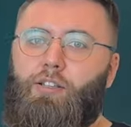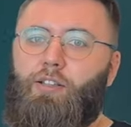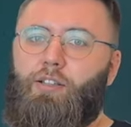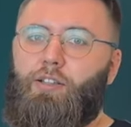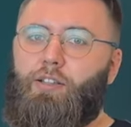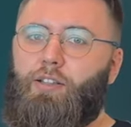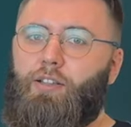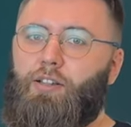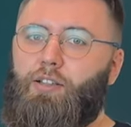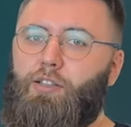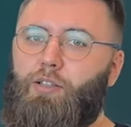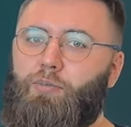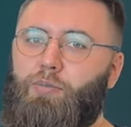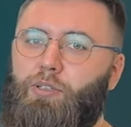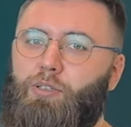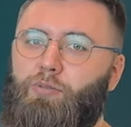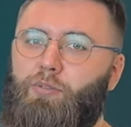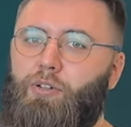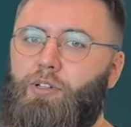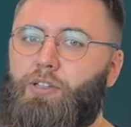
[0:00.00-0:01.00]
Елена
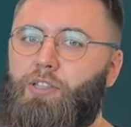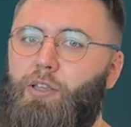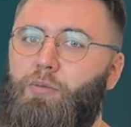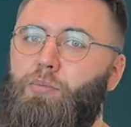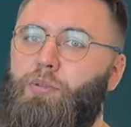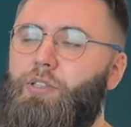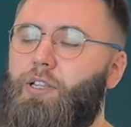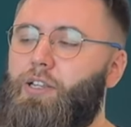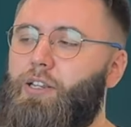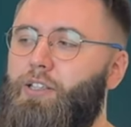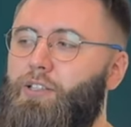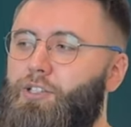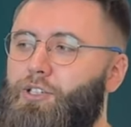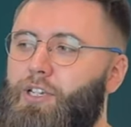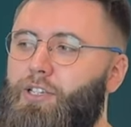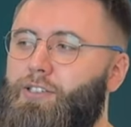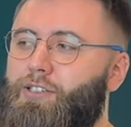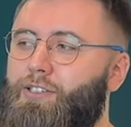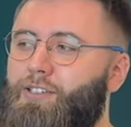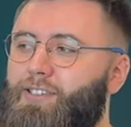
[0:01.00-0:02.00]
позволит ей подарить
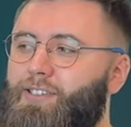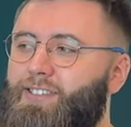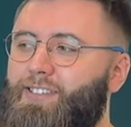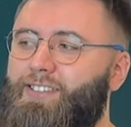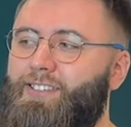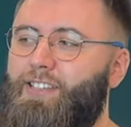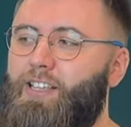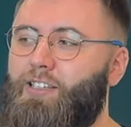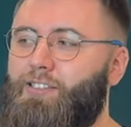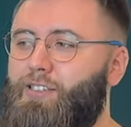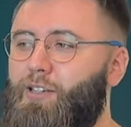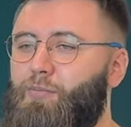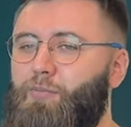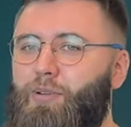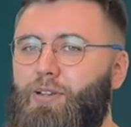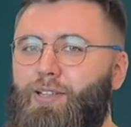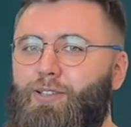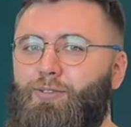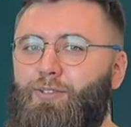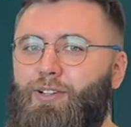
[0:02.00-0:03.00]
часть. Я сам
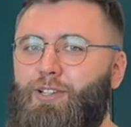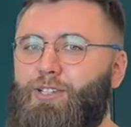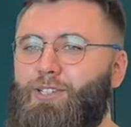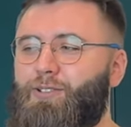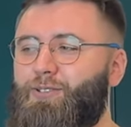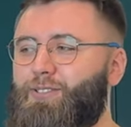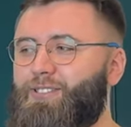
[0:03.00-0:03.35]
приеду, лично